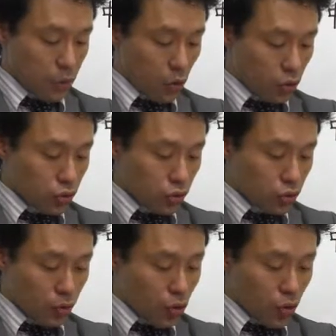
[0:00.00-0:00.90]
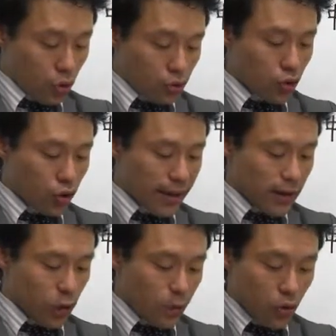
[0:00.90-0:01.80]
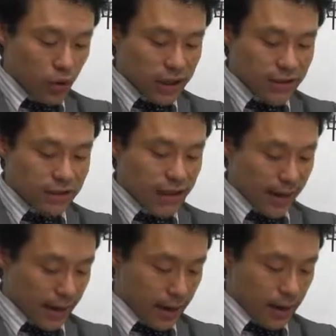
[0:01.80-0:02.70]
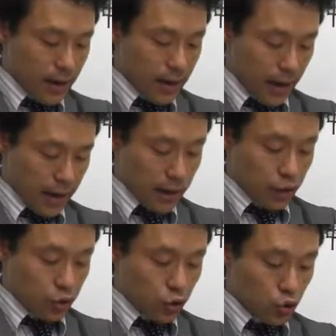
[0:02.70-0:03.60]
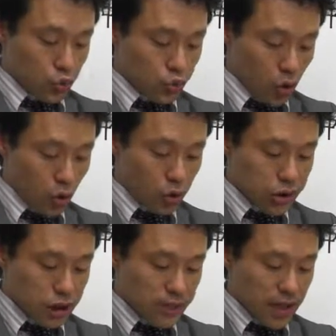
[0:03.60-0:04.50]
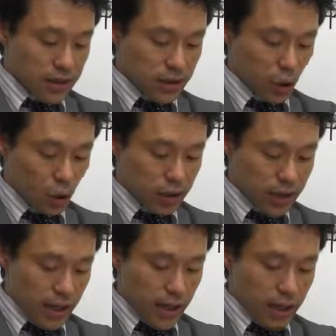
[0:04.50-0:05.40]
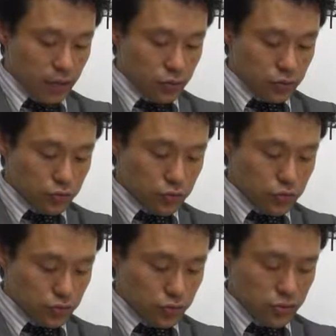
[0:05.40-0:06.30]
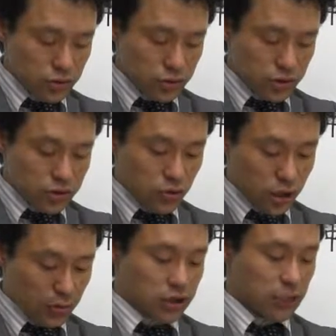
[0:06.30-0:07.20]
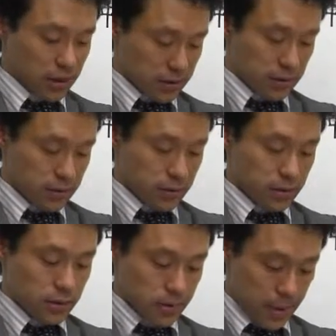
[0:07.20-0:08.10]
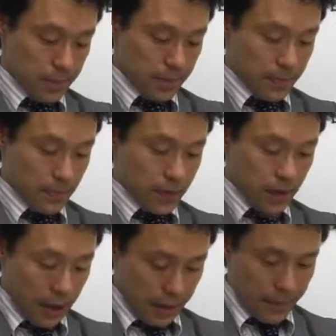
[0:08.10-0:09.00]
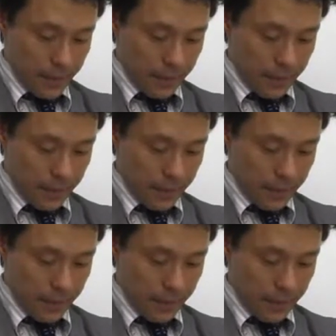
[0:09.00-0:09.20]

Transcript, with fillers: 温温度計を棒で支え、はい、キューブを地面に置いて薄く土をかぶせます。ね。はい。